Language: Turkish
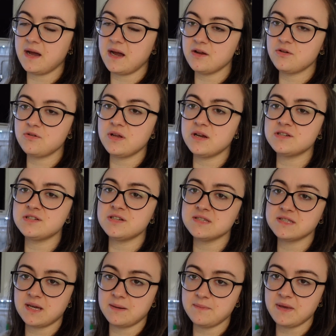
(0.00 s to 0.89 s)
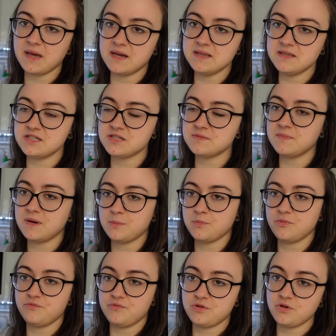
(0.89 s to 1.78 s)
her gün her şeye zam geldiği için için
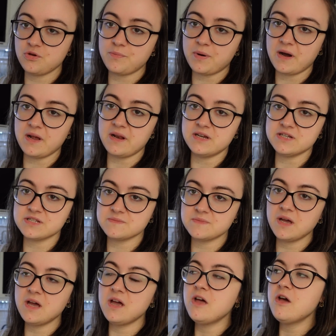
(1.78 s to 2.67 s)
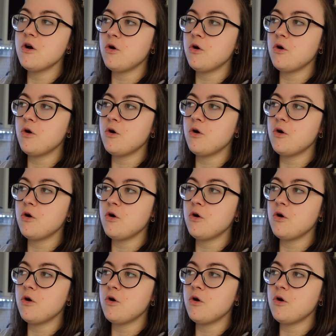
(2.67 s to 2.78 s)
ben bu videoyu paylaştığımda